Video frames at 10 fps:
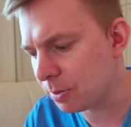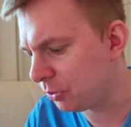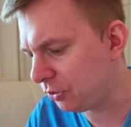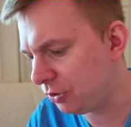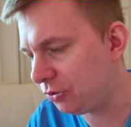
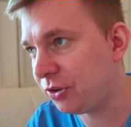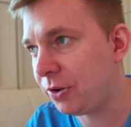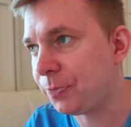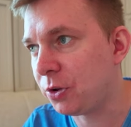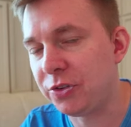myślisz,
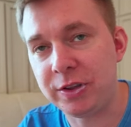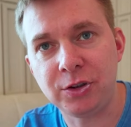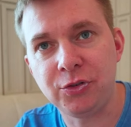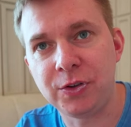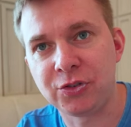że to jest
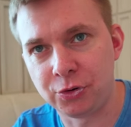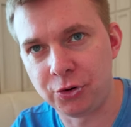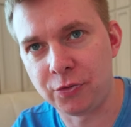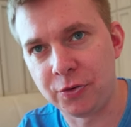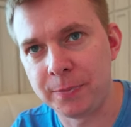jakiś wiesz,
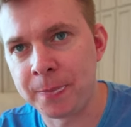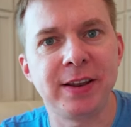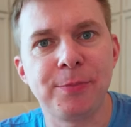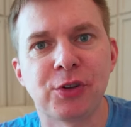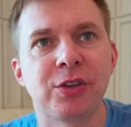gotowy, jest
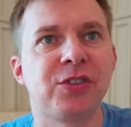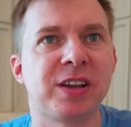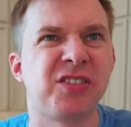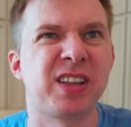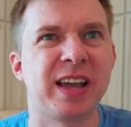lepsze niż
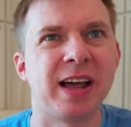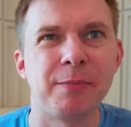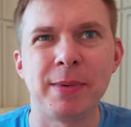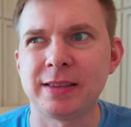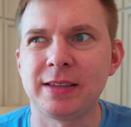jakieś takie
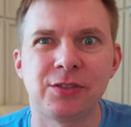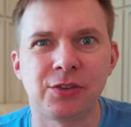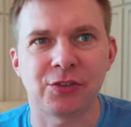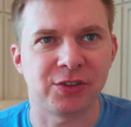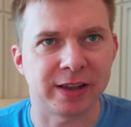Almette czy
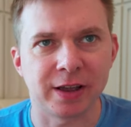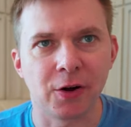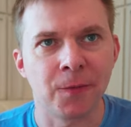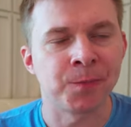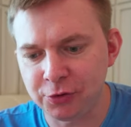coś
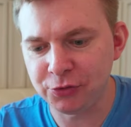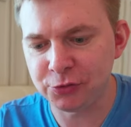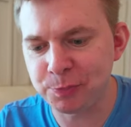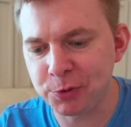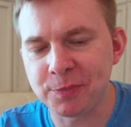takiego. Coś
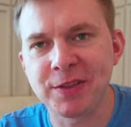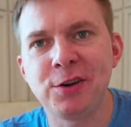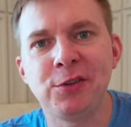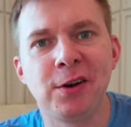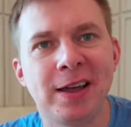
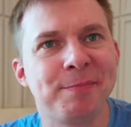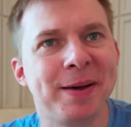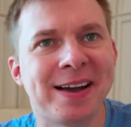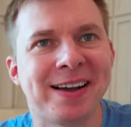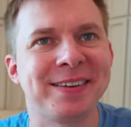podobnego do
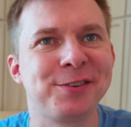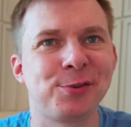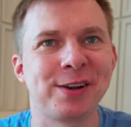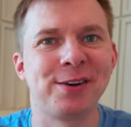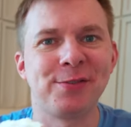Lambecha,
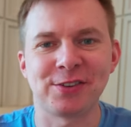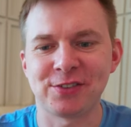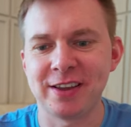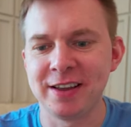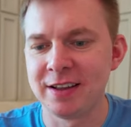którego mhm.
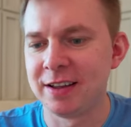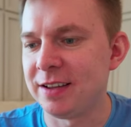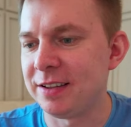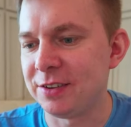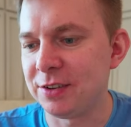właśnie
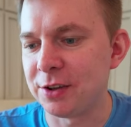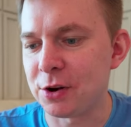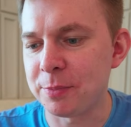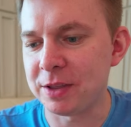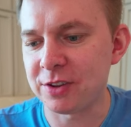y,
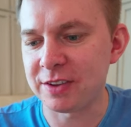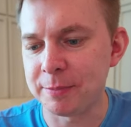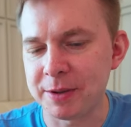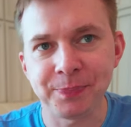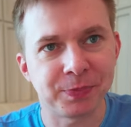robię
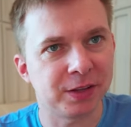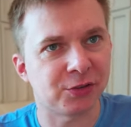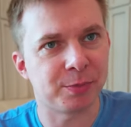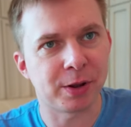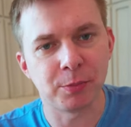czasami. Ty
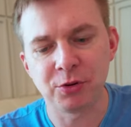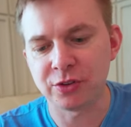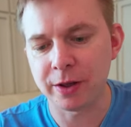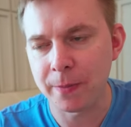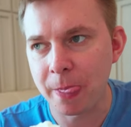też chyba robisz,
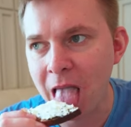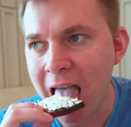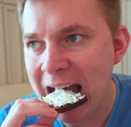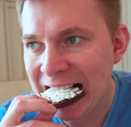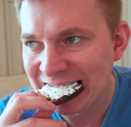nie? Tak.
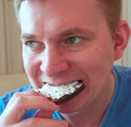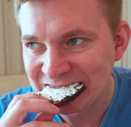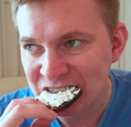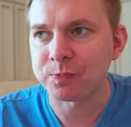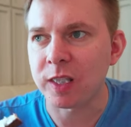
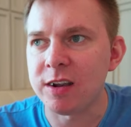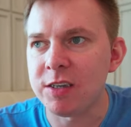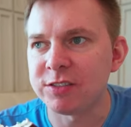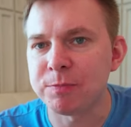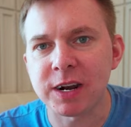Ale
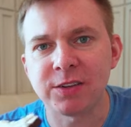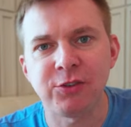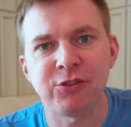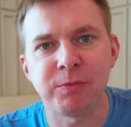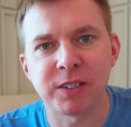jest
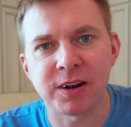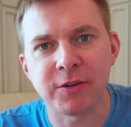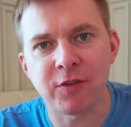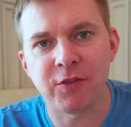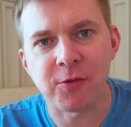bardziej
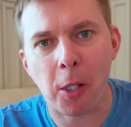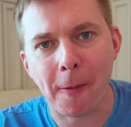śmietankowy.